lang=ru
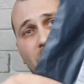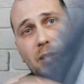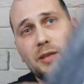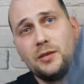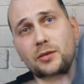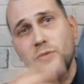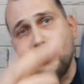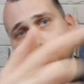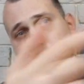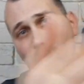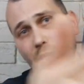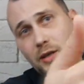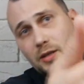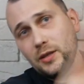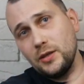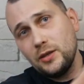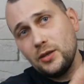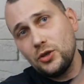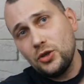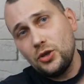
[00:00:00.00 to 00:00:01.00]
показывать вот так,
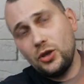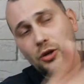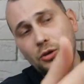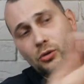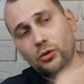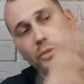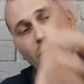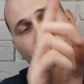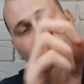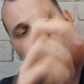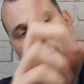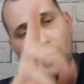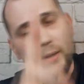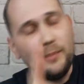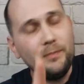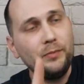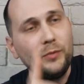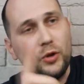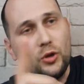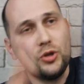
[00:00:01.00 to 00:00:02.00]
где заштрихованы,
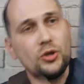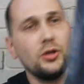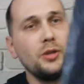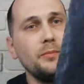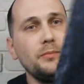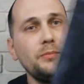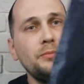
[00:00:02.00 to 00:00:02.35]
да, точно.